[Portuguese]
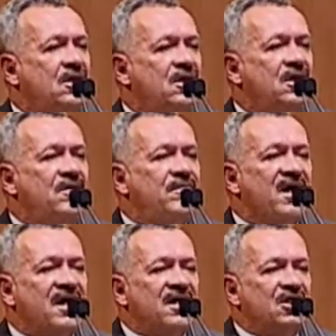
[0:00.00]
E
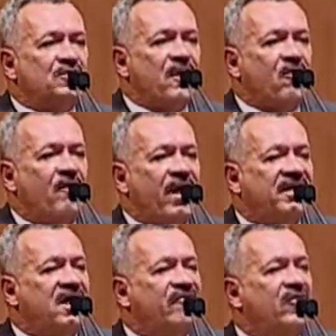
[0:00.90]
mecanismo para
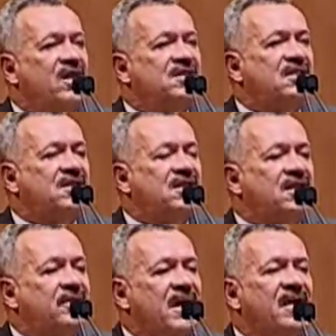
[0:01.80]
combater a violência e
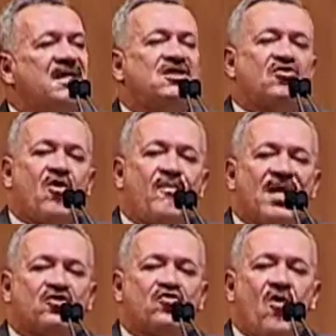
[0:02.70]
criminalidade se
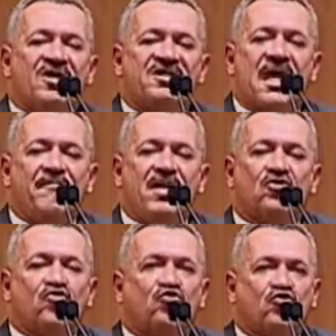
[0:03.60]
combate com o
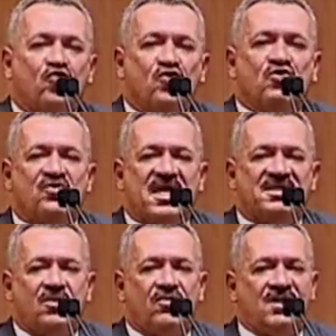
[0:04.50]
orçamento justo da
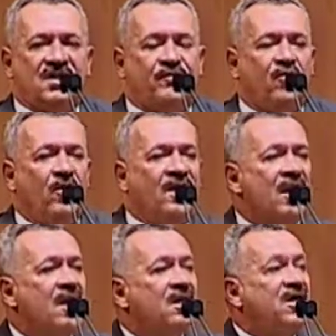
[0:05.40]
segurança pública,
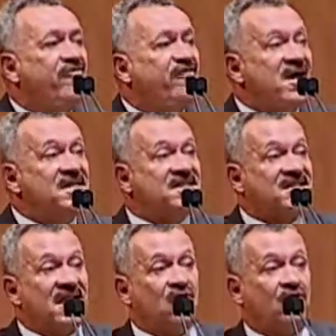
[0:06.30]
que vem
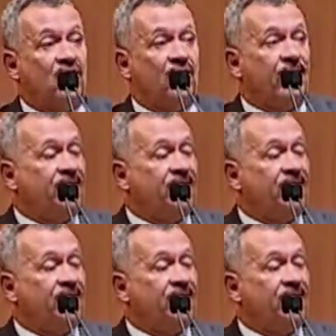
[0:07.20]
sendo